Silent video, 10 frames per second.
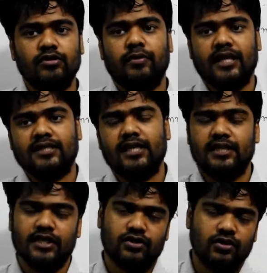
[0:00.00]
পাওয়ার এক্সের
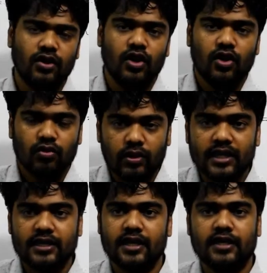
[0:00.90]
ইন্টিগ্রেশন করে
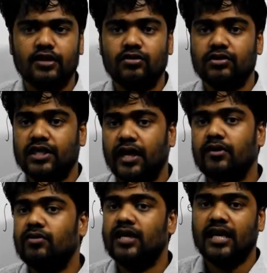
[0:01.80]
দিতেন কিন্তু
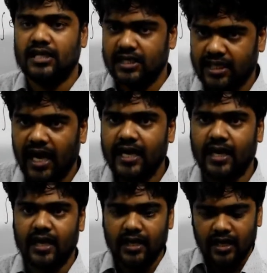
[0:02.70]
যেহেতু নিয়ে আসা যায়
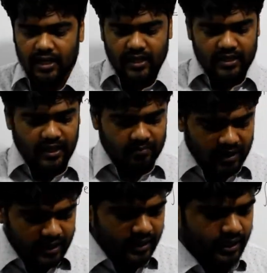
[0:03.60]
না তার
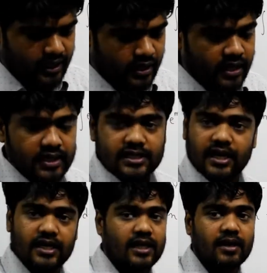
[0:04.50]
মানে কি
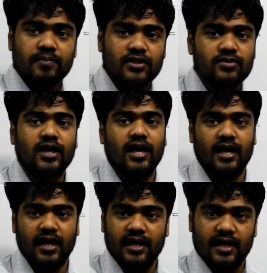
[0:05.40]
সে তার পিছু ছাড়ে
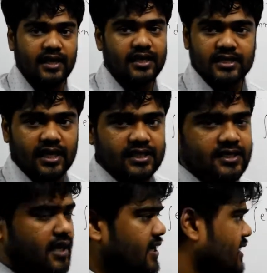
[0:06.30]
না আঙ্কেলের সাথে
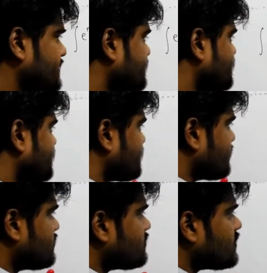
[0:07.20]
ছাড়ে না
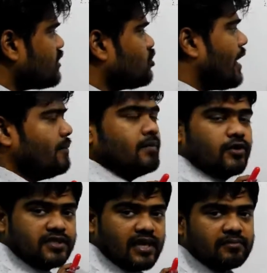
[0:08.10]
তো আমি
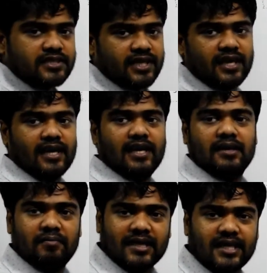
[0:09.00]
বলছিলাম যে
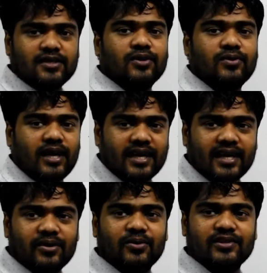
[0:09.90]
বাজার যখন
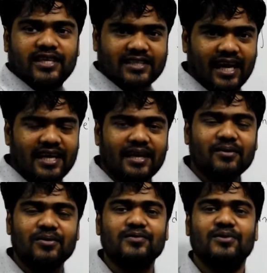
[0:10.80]
আঙ্কেল করতে যাই
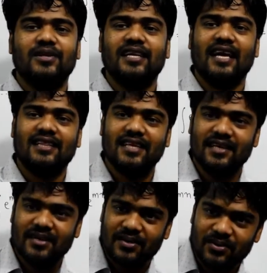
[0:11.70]
এরকম যদি নাতি
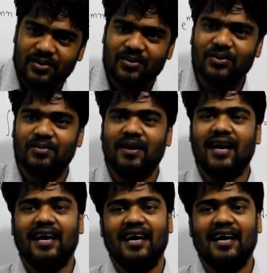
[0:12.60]
নুৎকুর বা